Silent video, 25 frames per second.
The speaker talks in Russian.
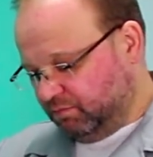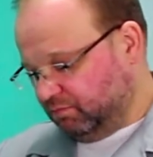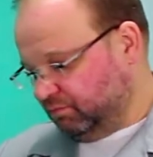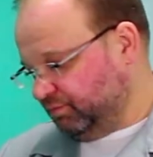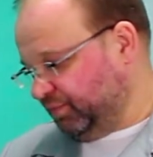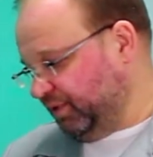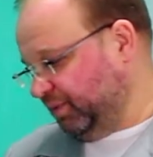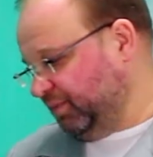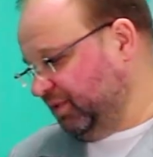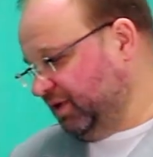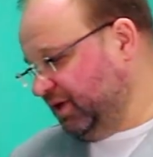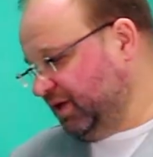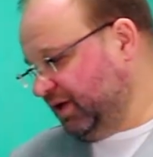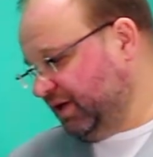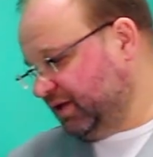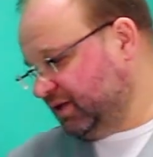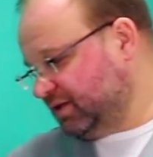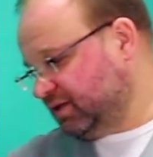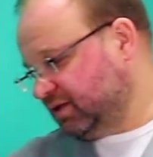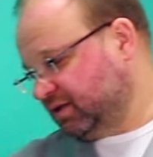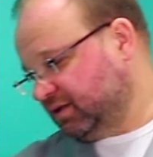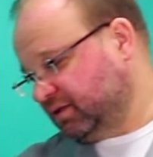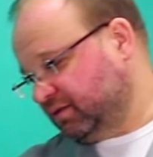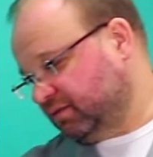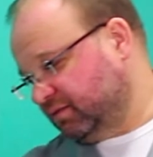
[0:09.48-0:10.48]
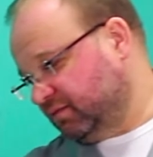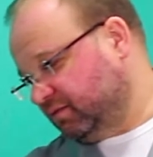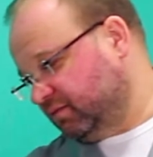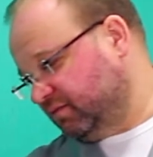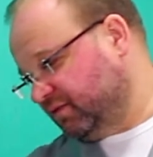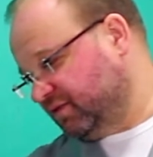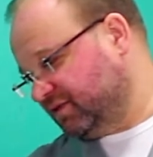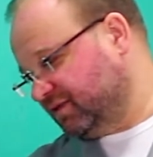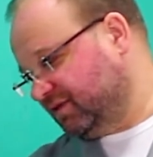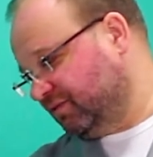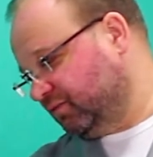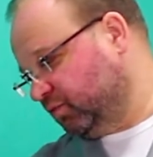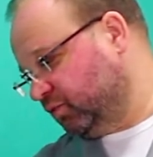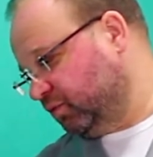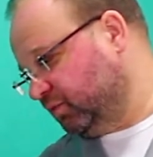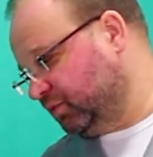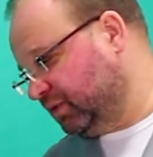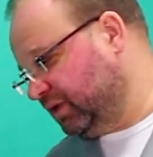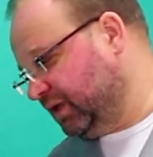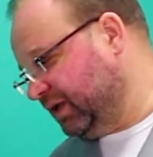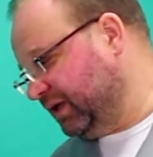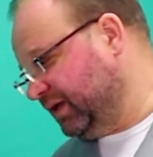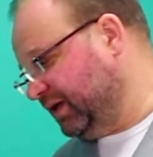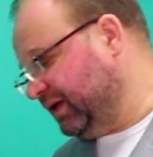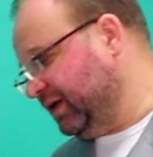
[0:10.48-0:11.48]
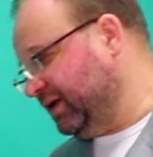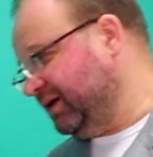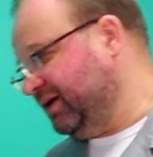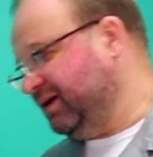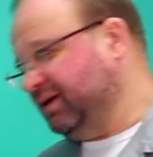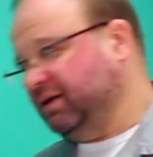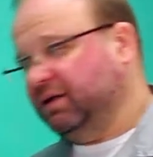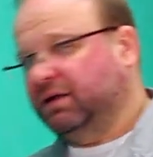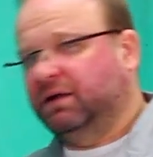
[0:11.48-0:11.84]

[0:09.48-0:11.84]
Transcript: Применяется в основном для